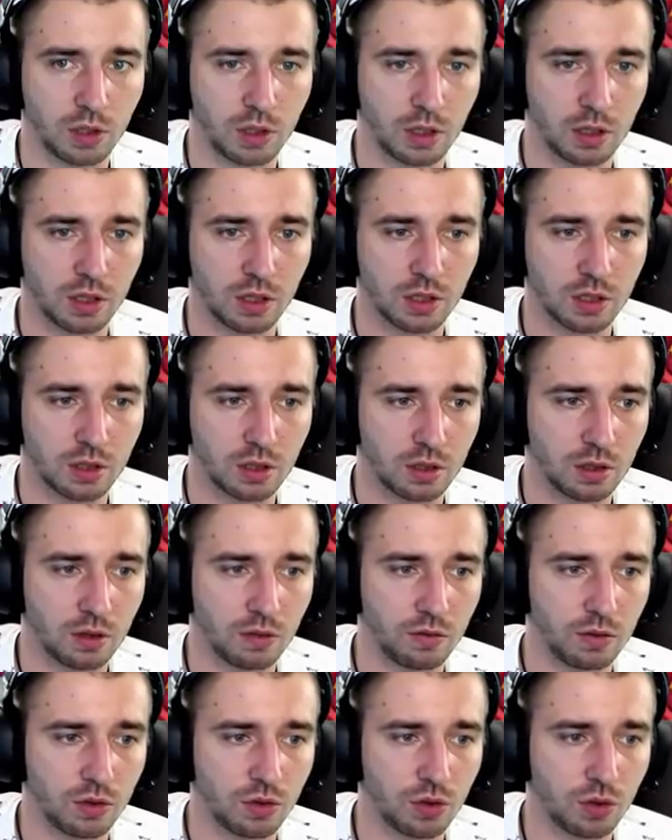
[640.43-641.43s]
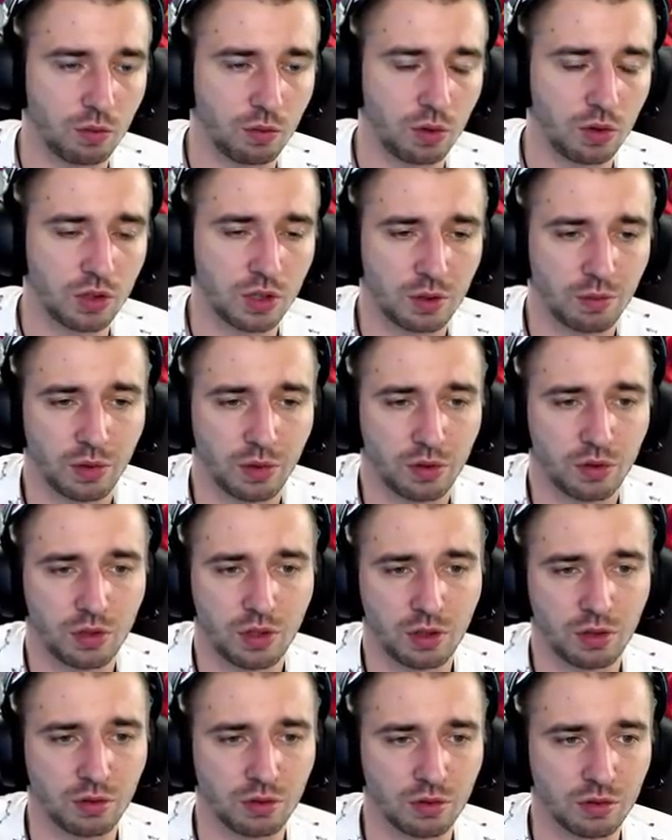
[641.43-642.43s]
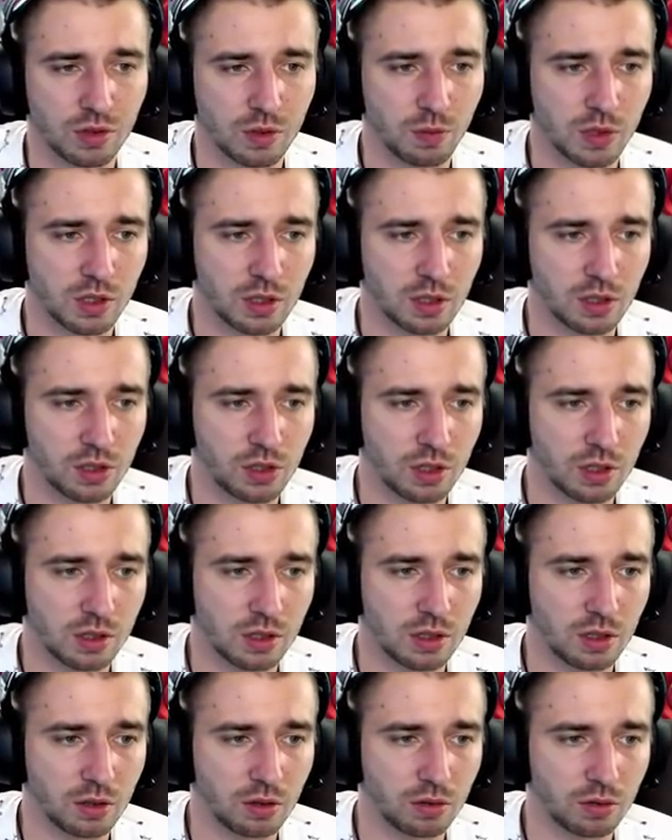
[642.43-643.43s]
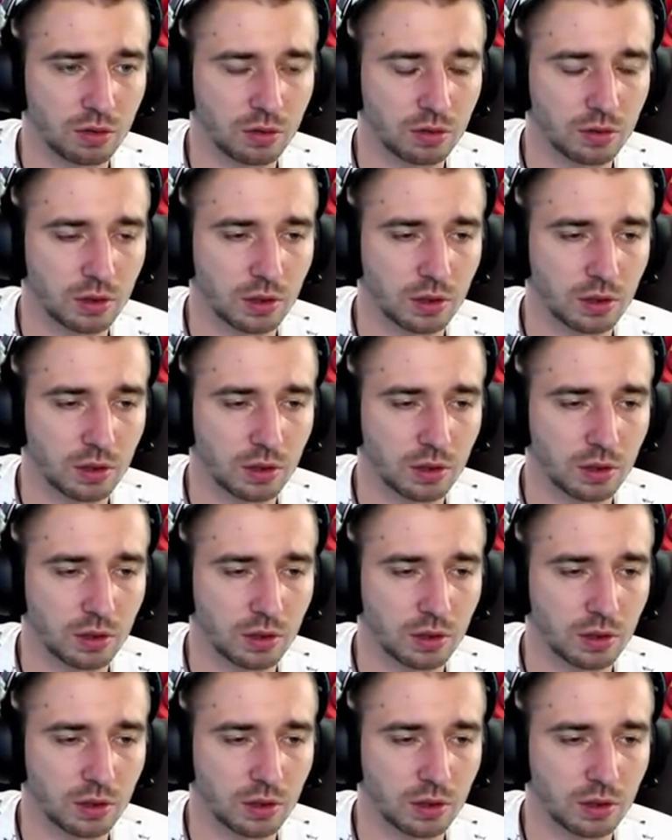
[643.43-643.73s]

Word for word: конечно, от него еще больше получить, но смысла сейчас нету